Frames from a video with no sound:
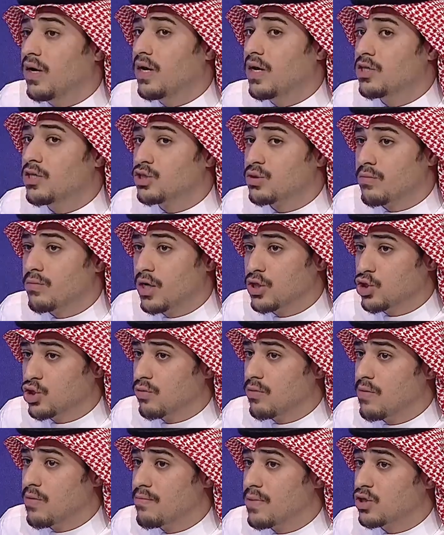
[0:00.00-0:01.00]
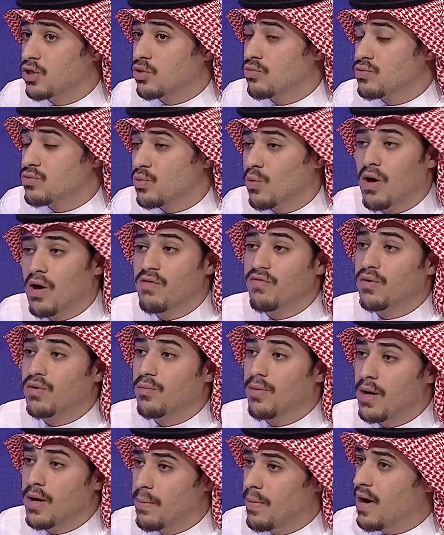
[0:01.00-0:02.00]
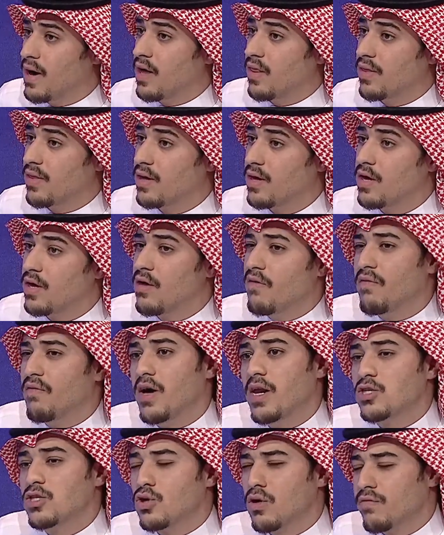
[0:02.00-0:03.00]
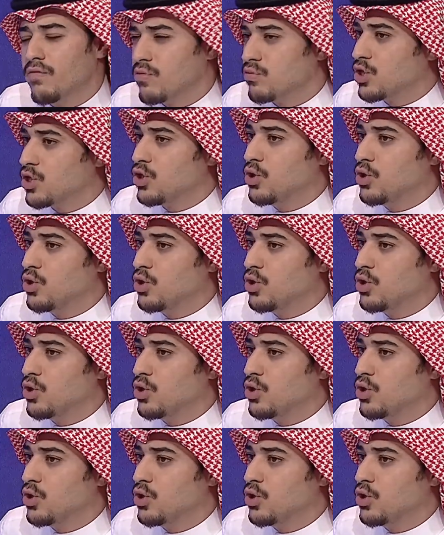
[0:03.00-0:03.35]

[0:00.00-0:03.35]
فعلا جمعتكم لمتكم سوالفكم على بعض فعلا سولفتوا